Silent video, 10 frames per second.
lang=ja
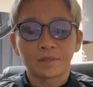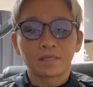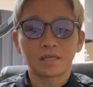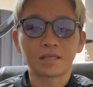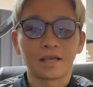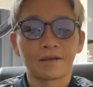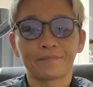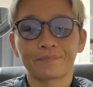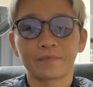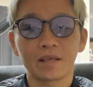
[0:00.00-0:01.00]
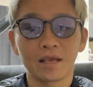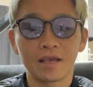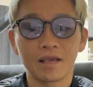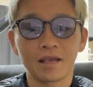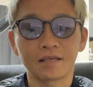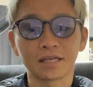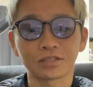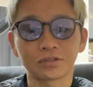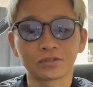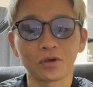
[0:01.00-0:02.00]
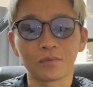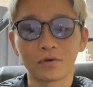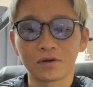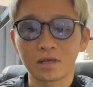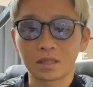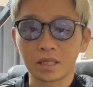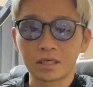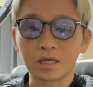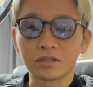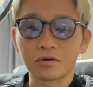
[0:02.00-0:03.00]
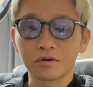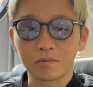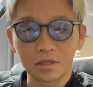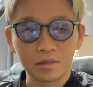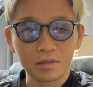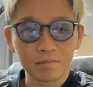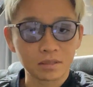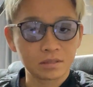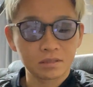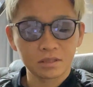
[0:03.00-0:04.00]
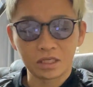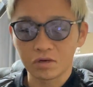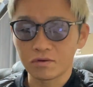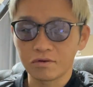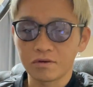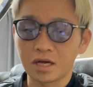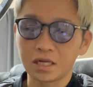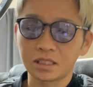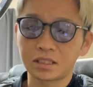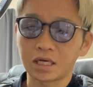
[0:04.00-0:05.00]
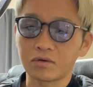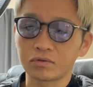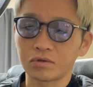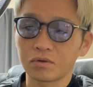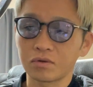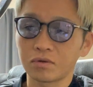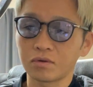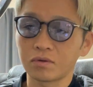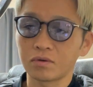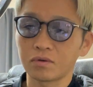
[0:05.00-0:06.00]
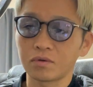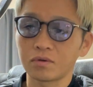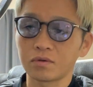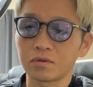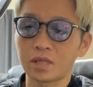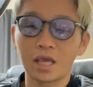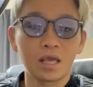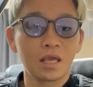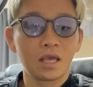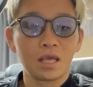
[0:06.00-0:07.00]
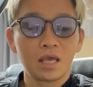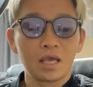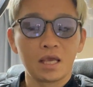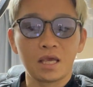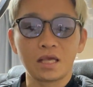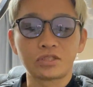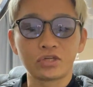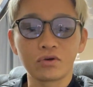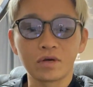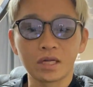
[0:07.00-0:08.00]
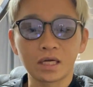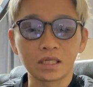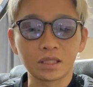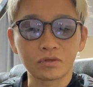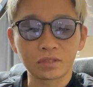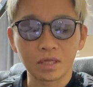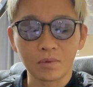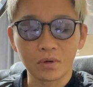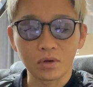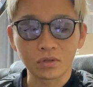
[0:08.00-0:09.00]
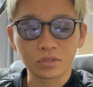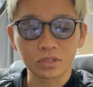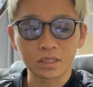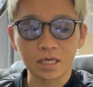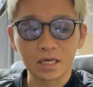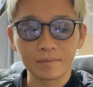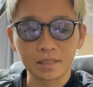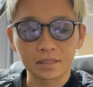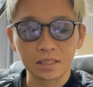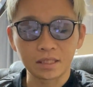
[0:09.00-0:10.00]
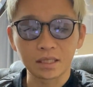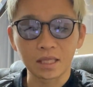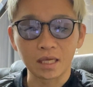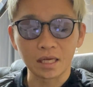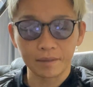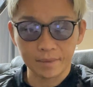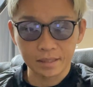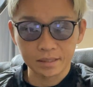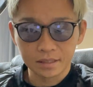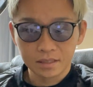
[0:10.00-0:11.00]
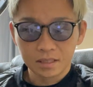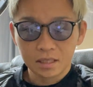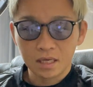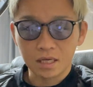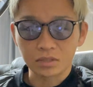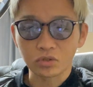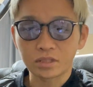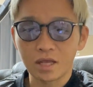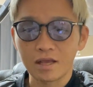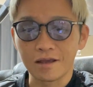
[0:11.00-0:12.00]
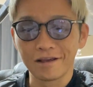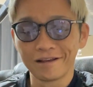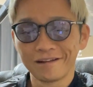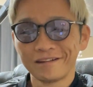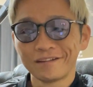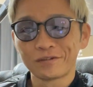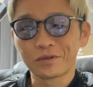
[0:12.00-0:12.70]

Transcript: さて、えー、早速今日もやっていきたいと思います。昨日話したことで、えー、需要がなかったとしても、続きやりますって言ったんで、やります。えー、そして、ほ